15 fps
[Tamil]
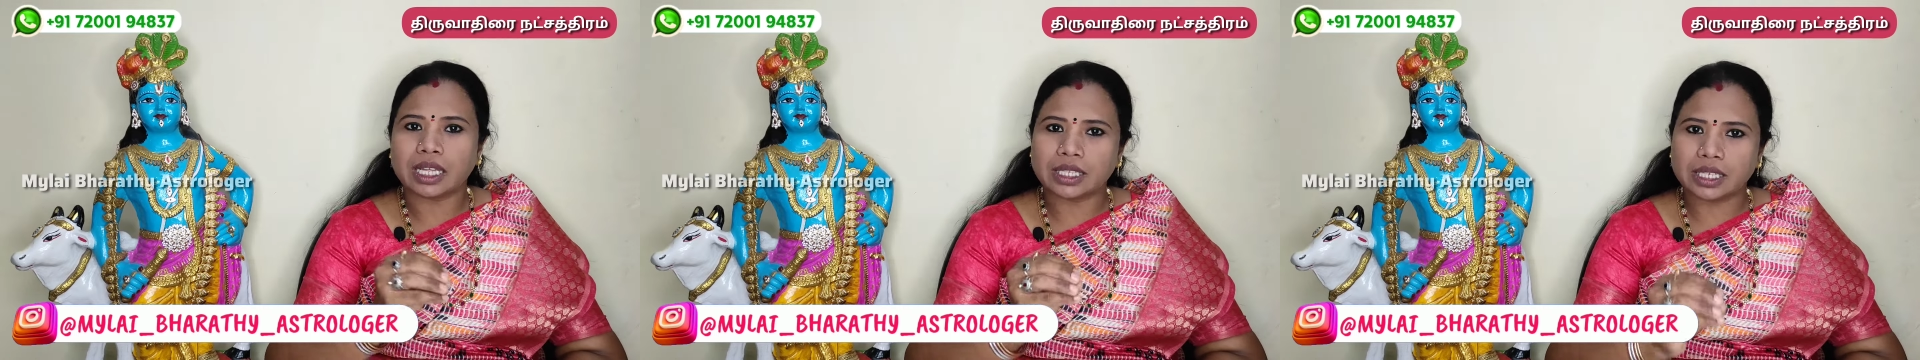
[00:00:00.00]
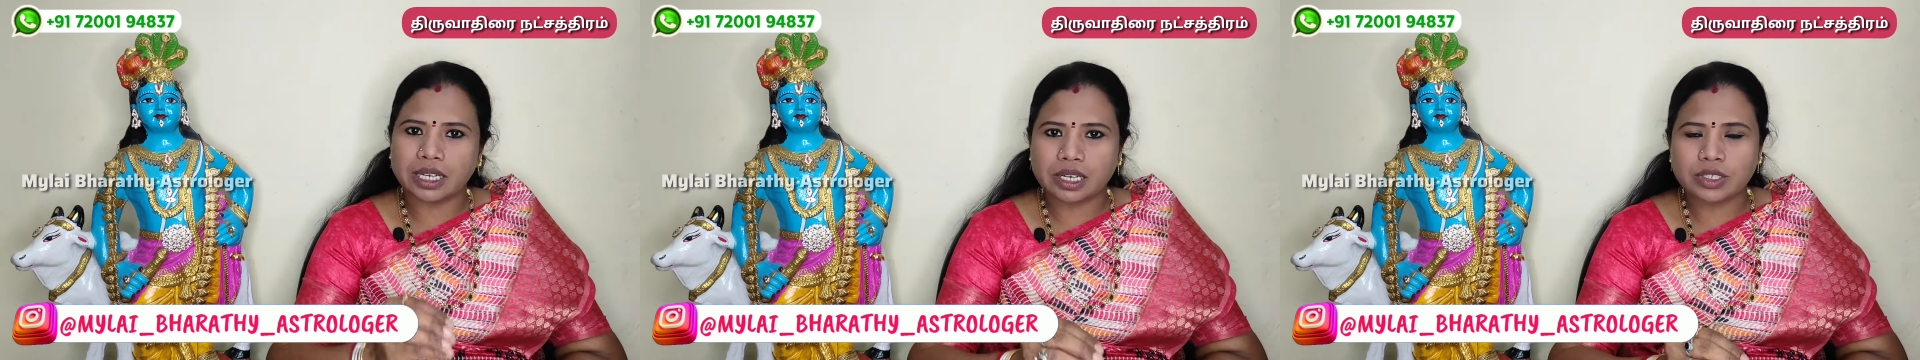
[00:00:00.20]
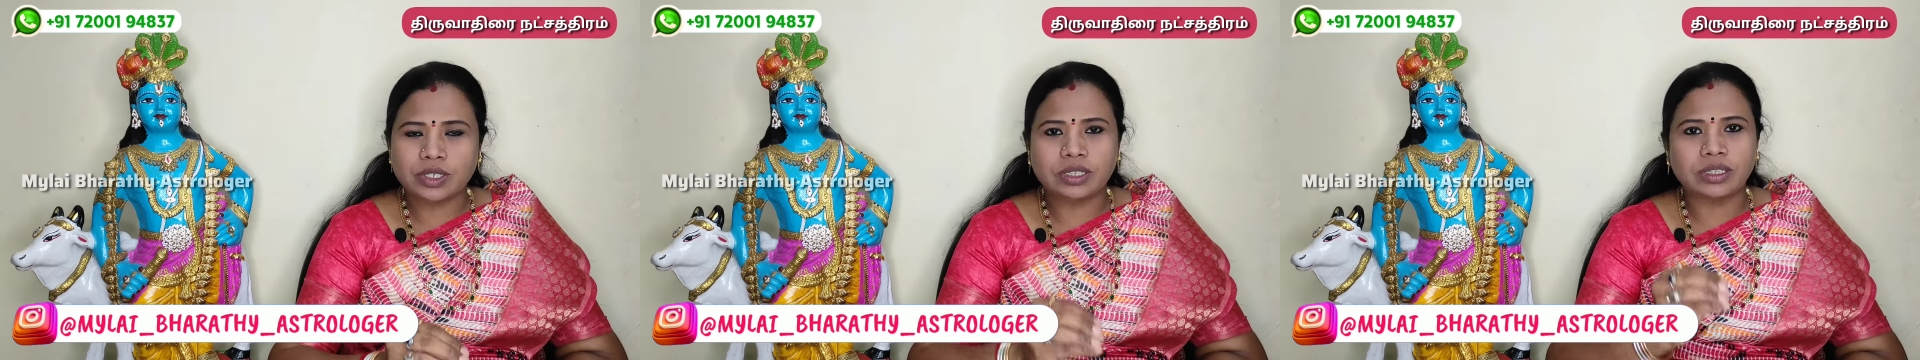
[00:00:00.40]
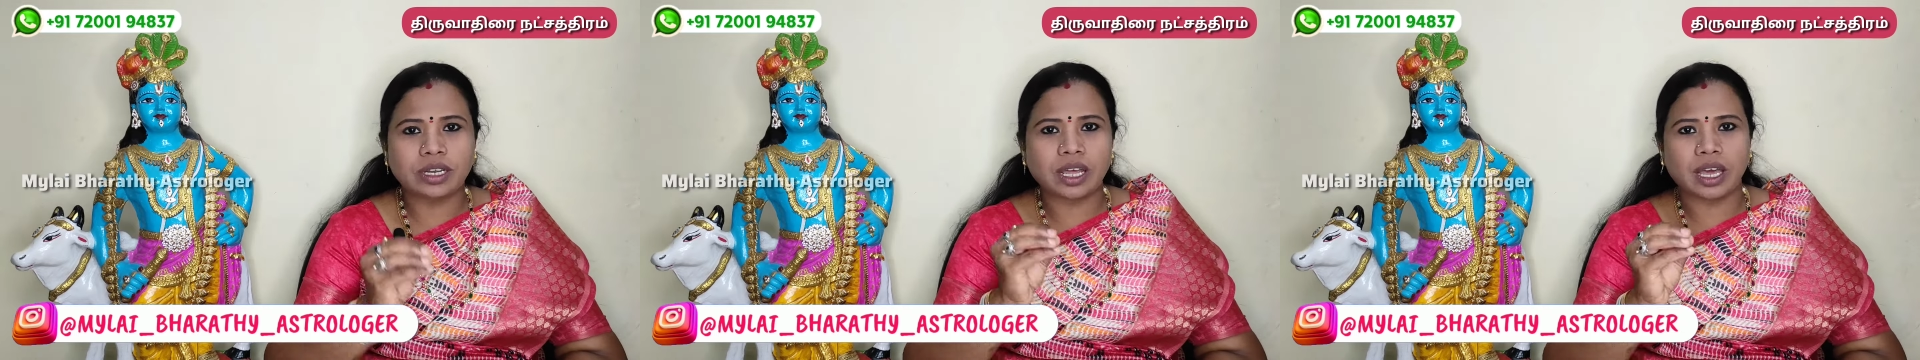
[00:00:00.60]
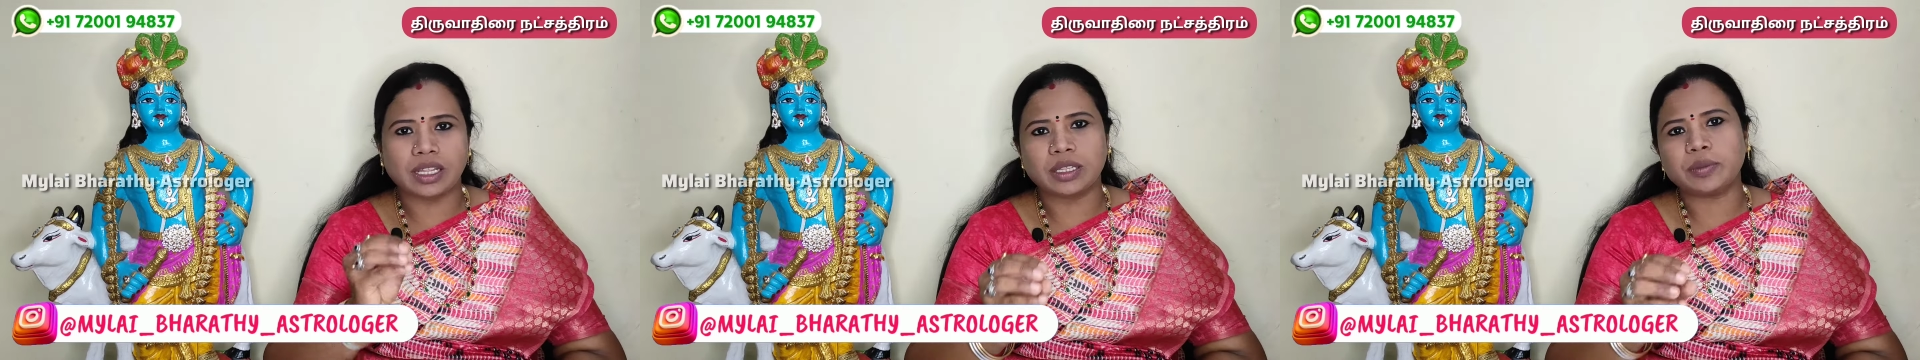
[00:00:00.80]
அந்த
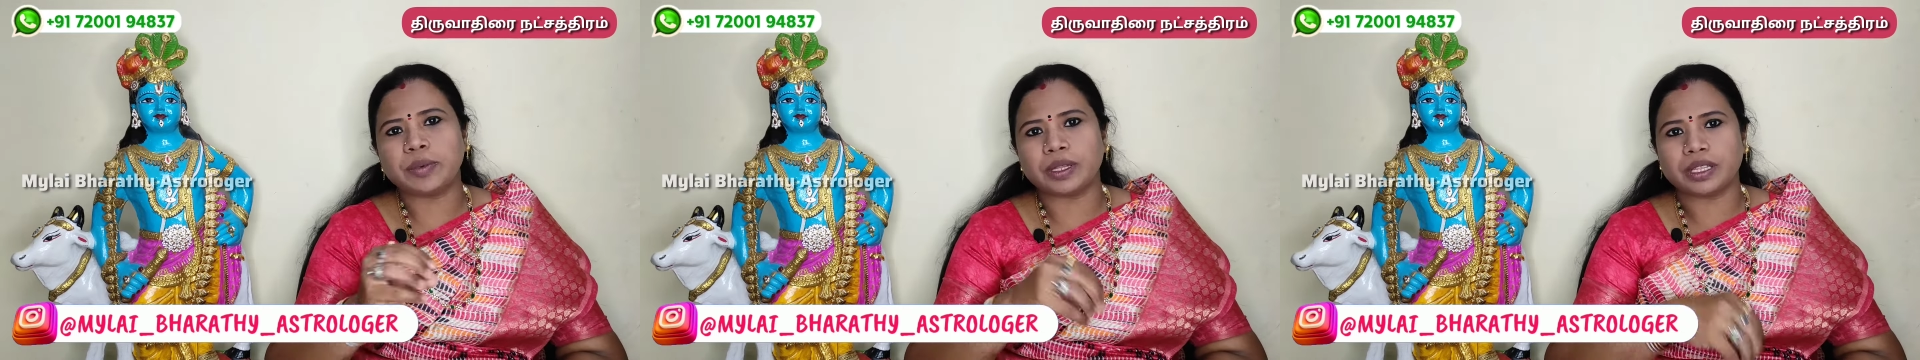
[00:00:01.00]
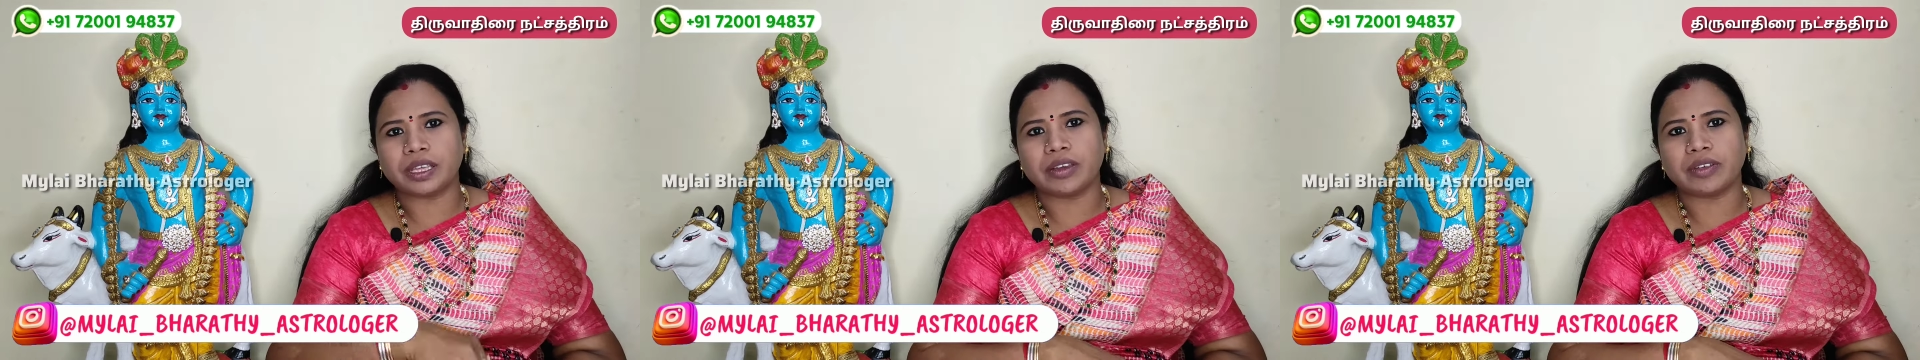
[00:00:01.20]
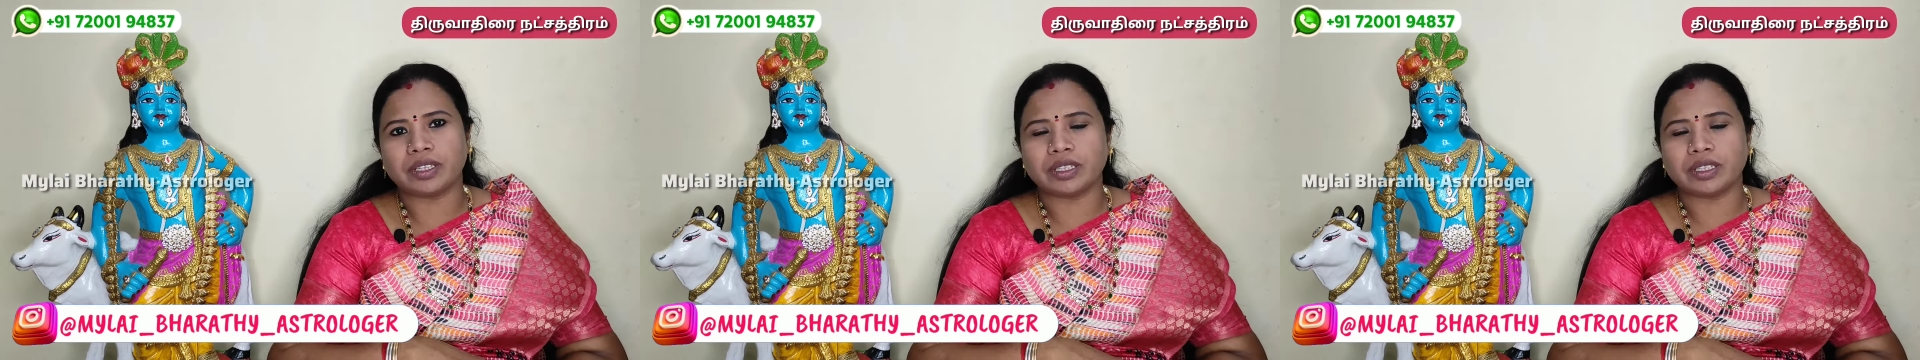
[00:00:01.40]
நட்சத்திர அதிபதியை